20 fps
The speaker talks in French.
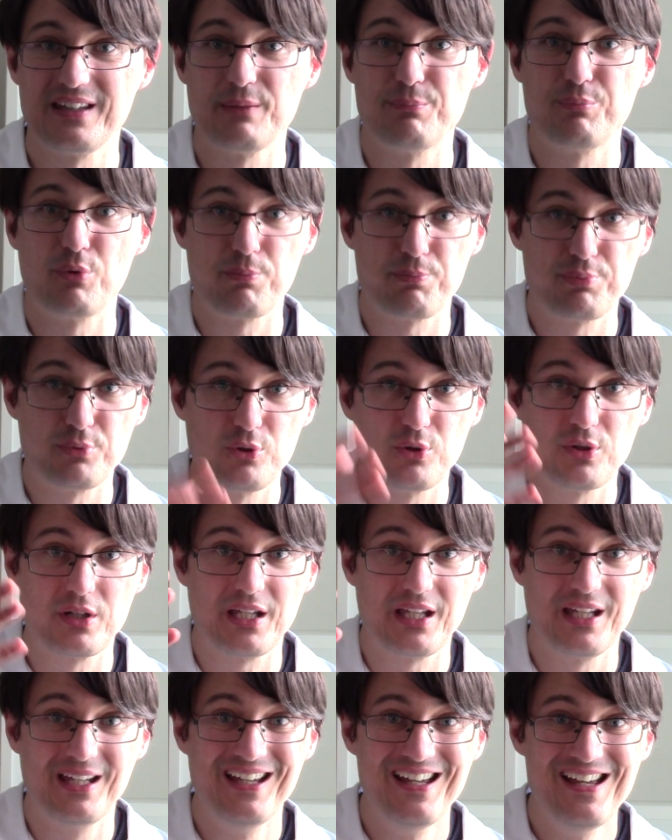C'est pour
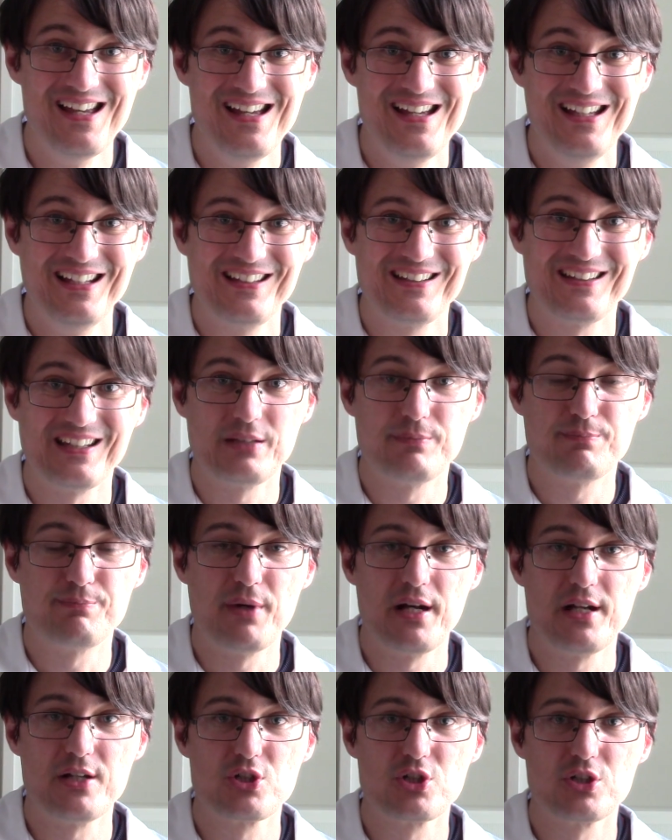pleurer cette
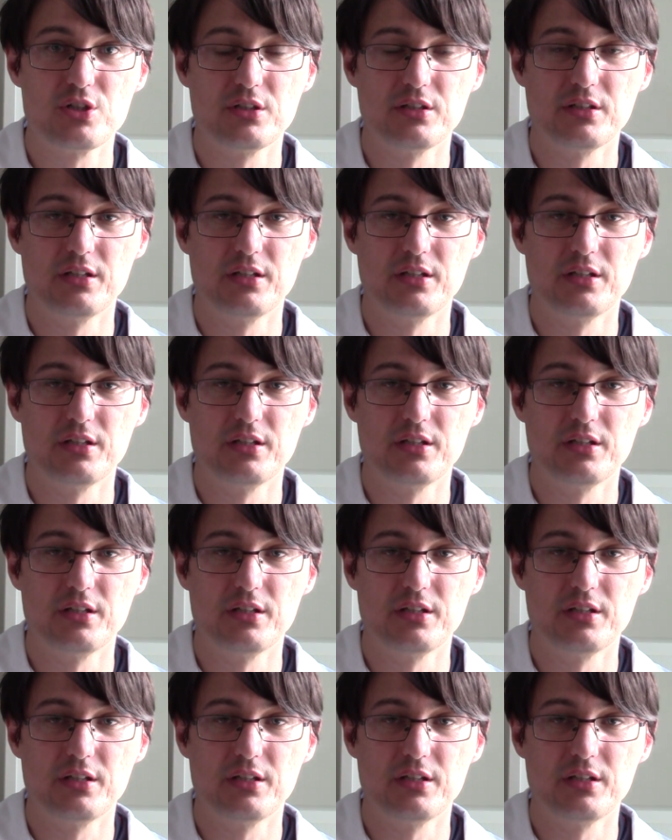page